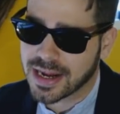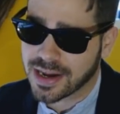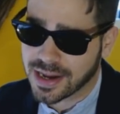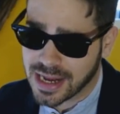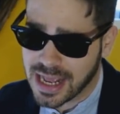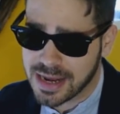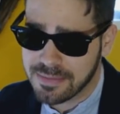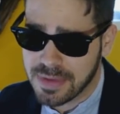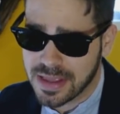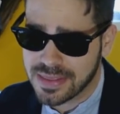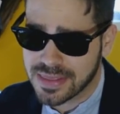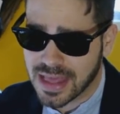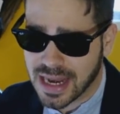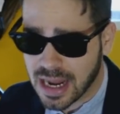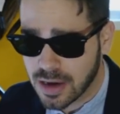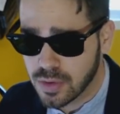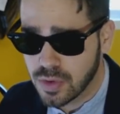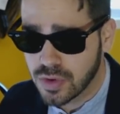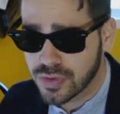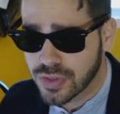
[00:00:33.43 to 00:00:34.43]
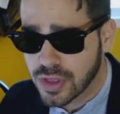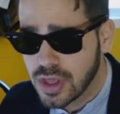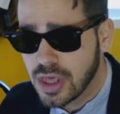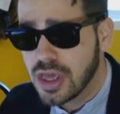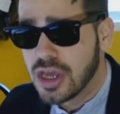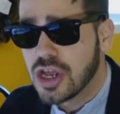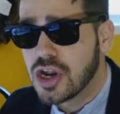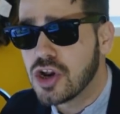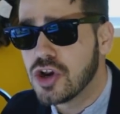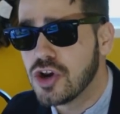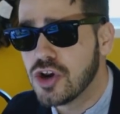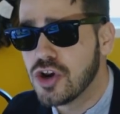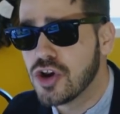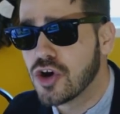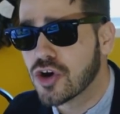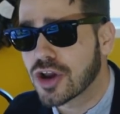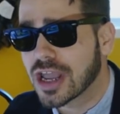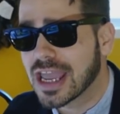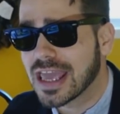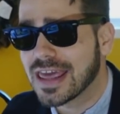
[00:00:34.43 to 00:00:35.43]
realmente a la luz
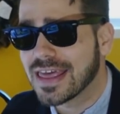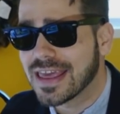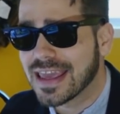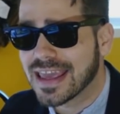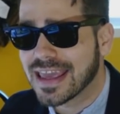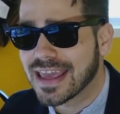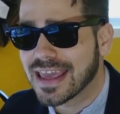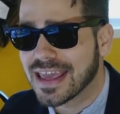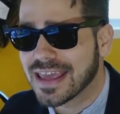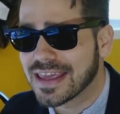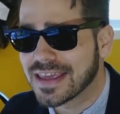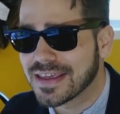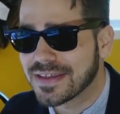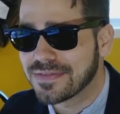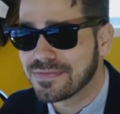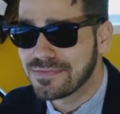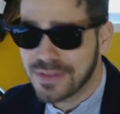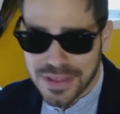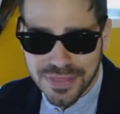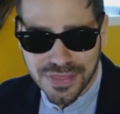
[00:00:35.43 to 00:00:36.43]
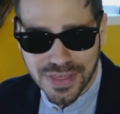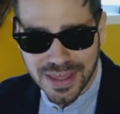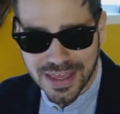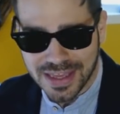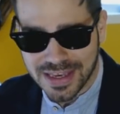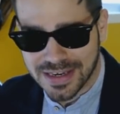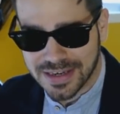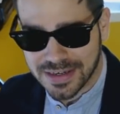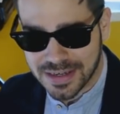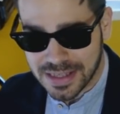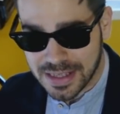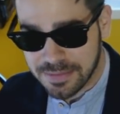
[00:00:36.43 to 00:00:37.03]
lo que dicen y